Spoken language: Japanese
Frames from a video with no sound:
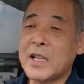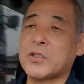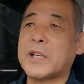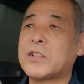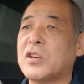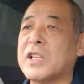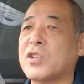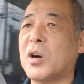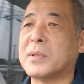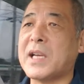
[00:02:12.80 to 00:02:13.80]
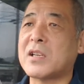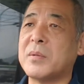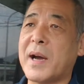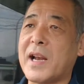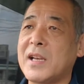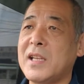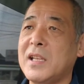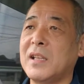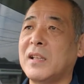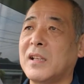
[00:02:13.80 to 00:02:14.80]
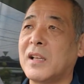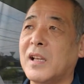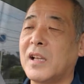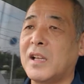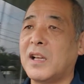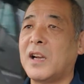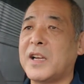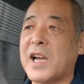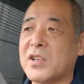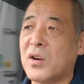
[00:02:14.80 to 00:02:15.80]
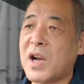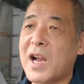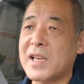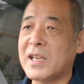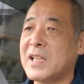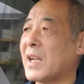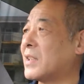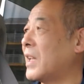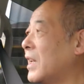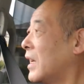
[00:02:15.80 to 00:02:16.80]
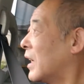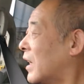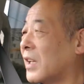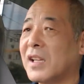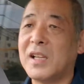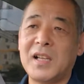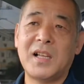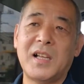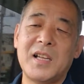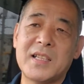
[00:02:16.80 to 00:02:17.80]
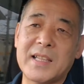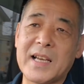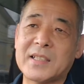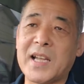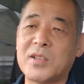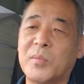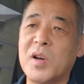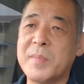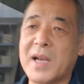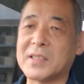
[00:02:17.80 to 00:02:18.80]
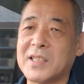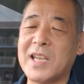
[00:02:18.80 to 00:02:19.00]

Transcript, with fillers: はいそんなところで今日もざっくばらにラジオ代わりにやっていただきたいと思います